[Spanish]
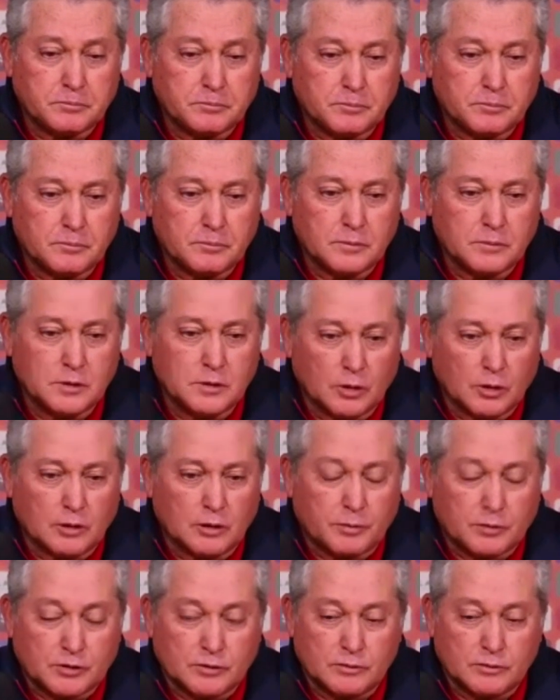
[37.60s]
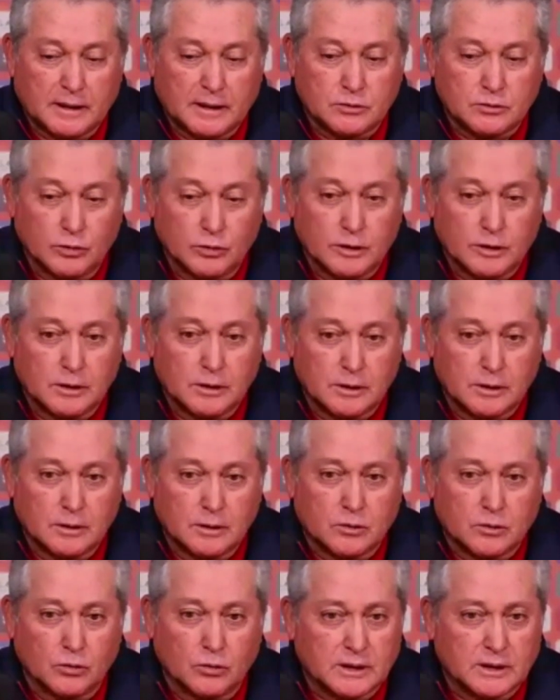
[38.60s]
yo lo personal estoy
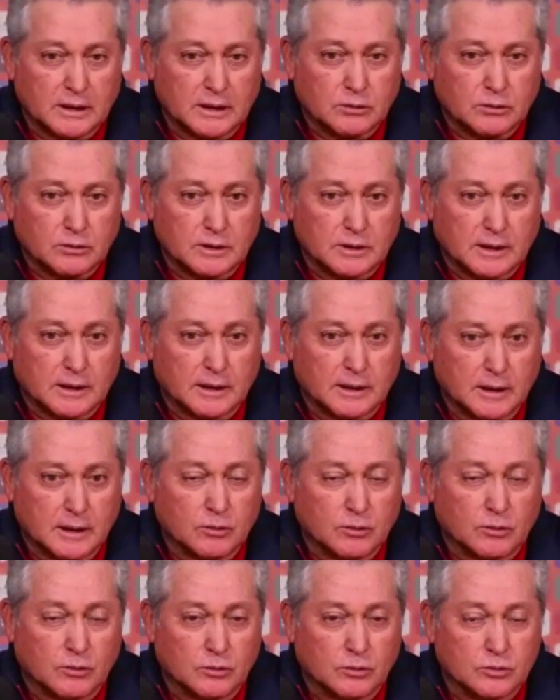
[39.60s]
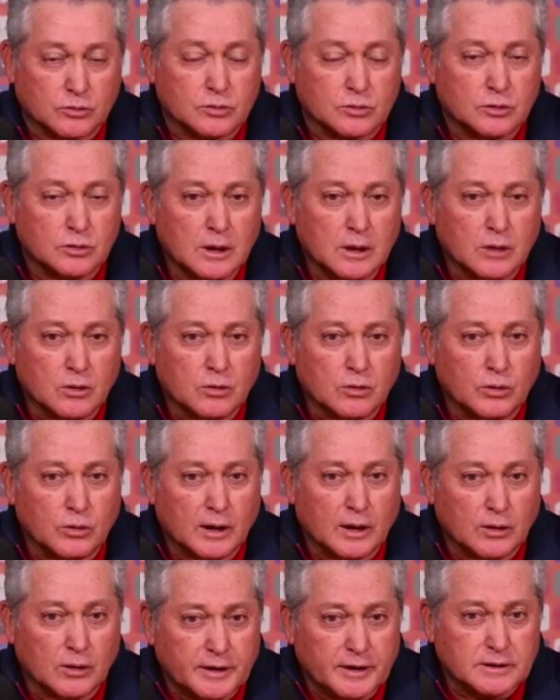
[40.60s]
contento y tranquilo con los
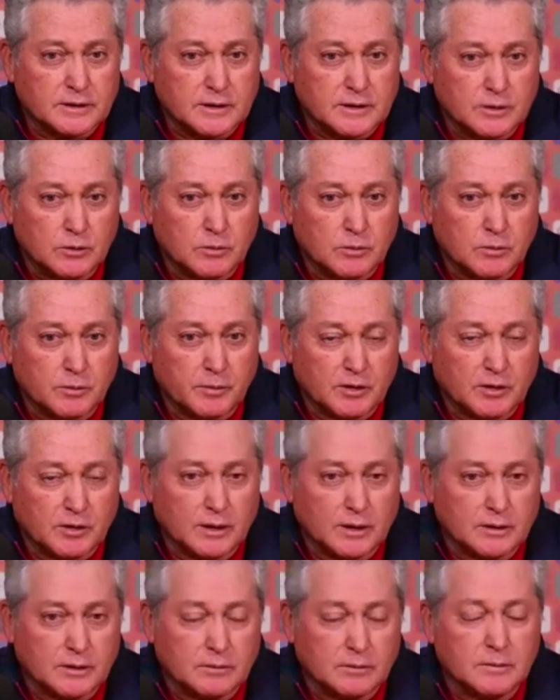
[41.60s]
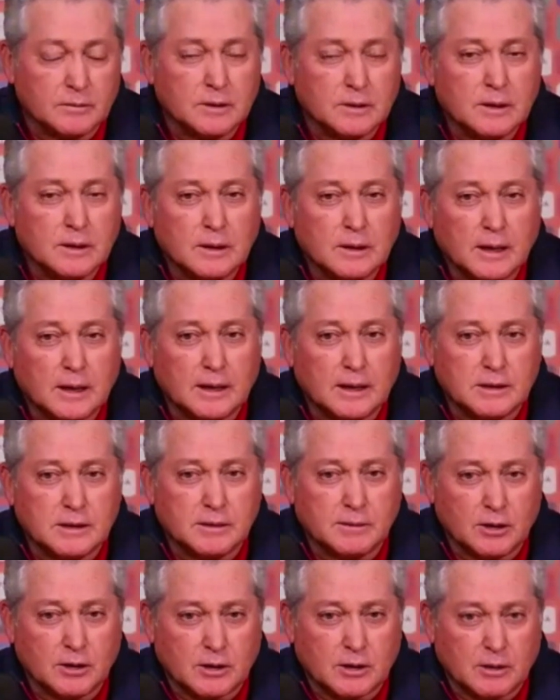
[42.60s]
jugadores que en un momento han, han
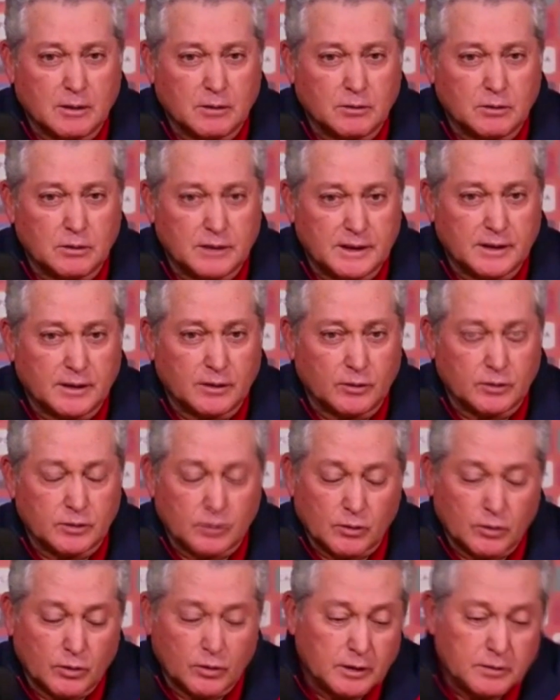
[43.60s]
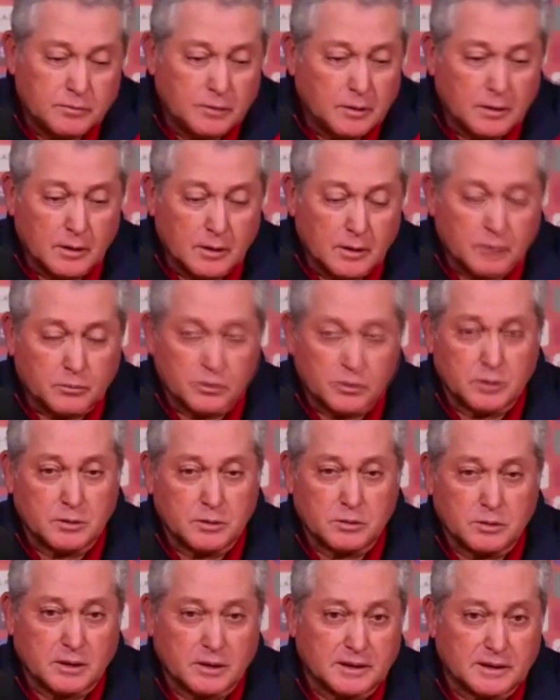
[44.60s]
llevado a cabo el día de hoy. Hoy
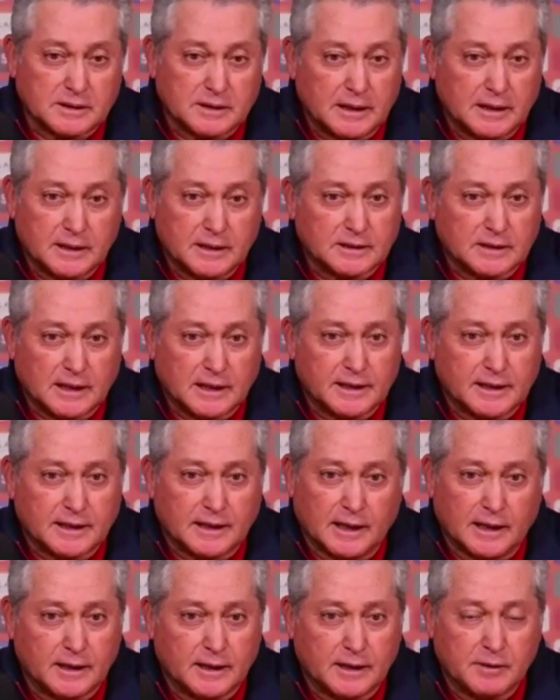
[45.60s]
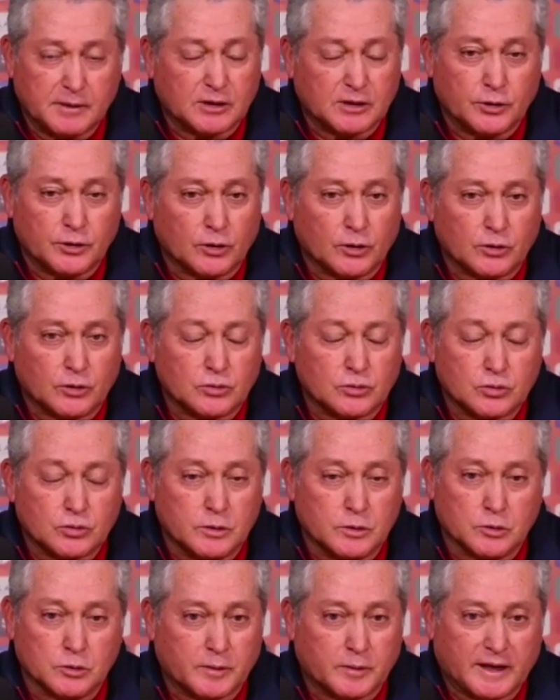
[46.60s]
pudimos haber salir eh, victoriosos,
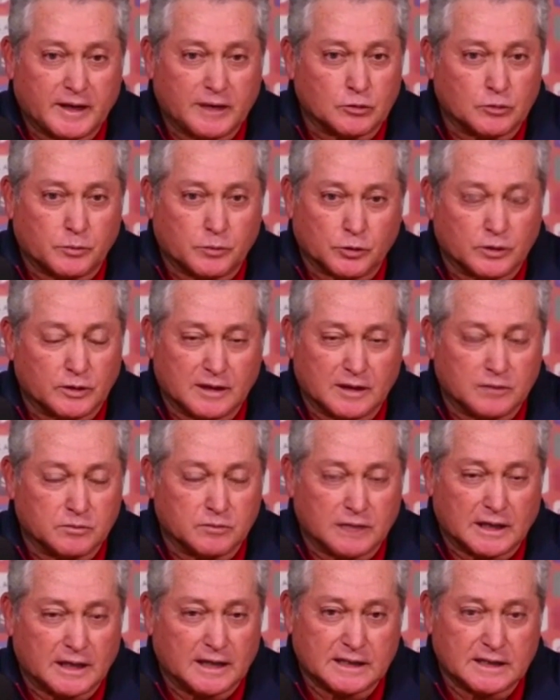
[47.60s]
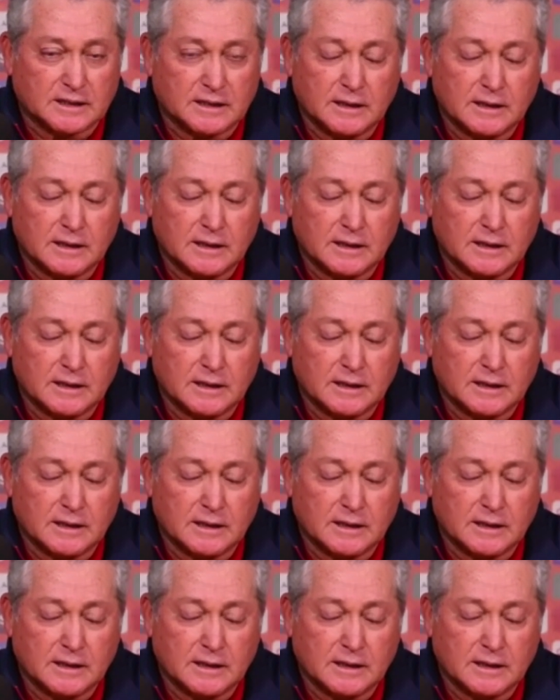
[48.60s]
tuvimos varias oportunidades muy claras